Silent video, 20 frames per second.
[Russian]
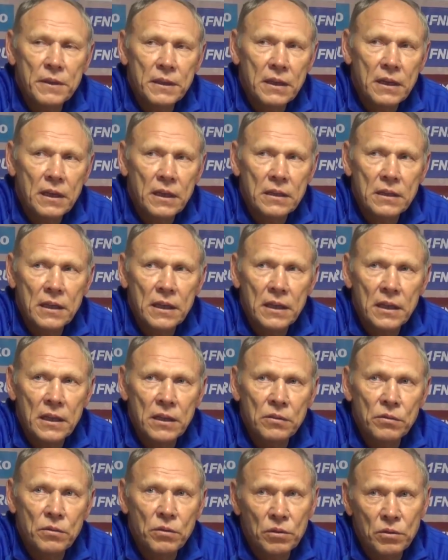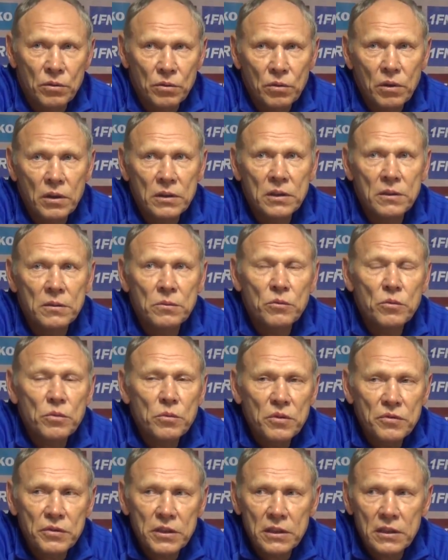греха таить. Вот. Но они, ну,
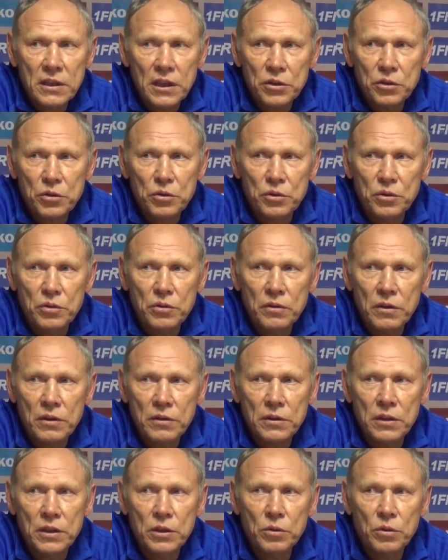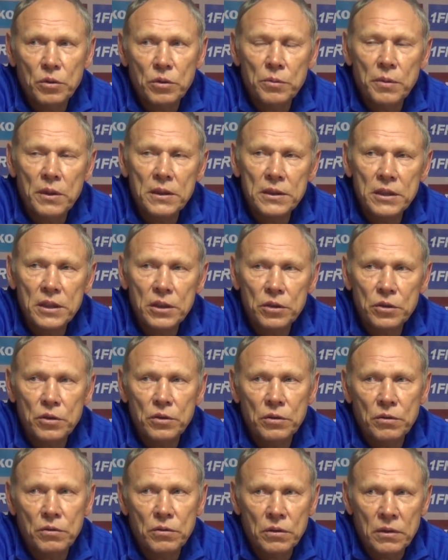мы всегда чувствовали вот эту вот
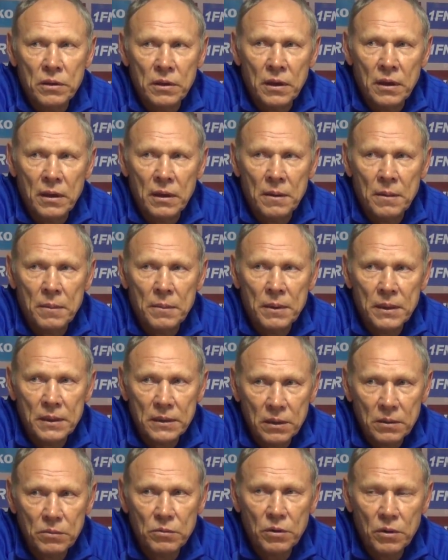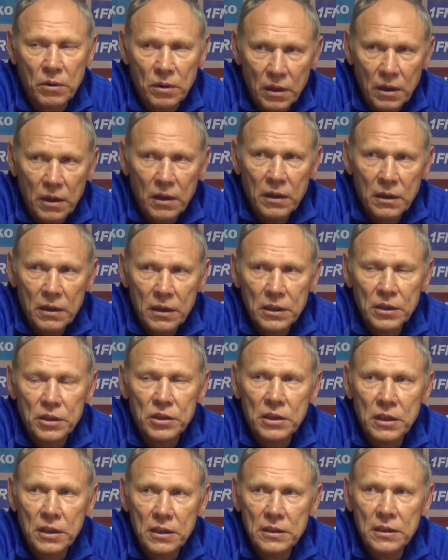поддержку, вот. поэтому,
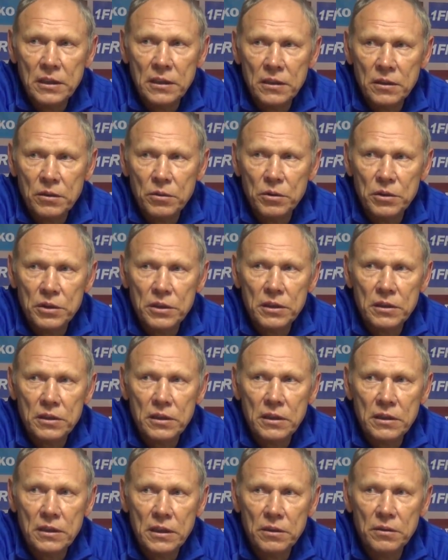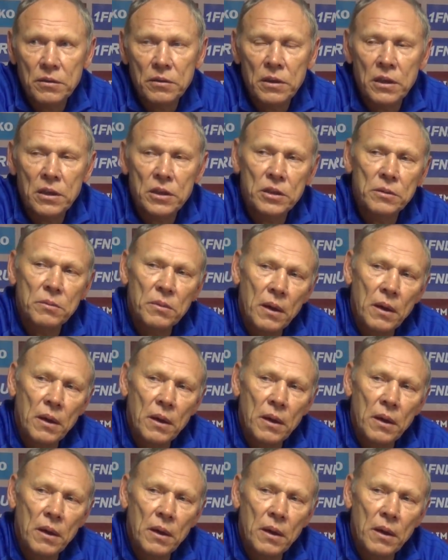конечно, отдельно хочется сказать вот нашим